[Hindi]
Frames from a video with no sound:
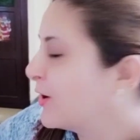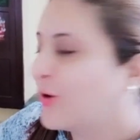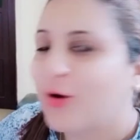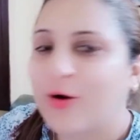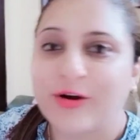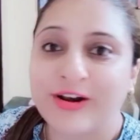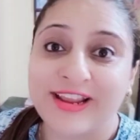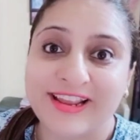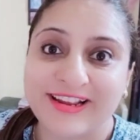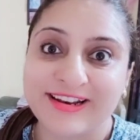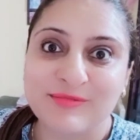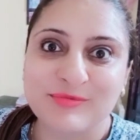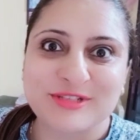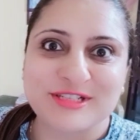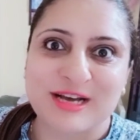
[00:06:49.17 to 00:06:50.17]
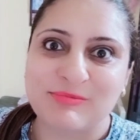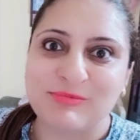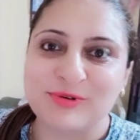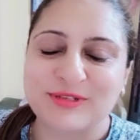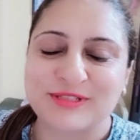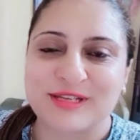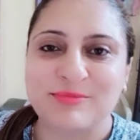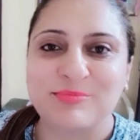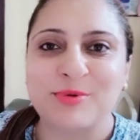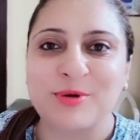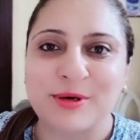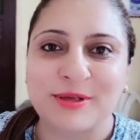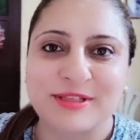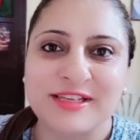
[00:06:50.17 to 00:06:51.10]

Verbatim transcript: और एक ना मुझे आप लोग के साथ बहुत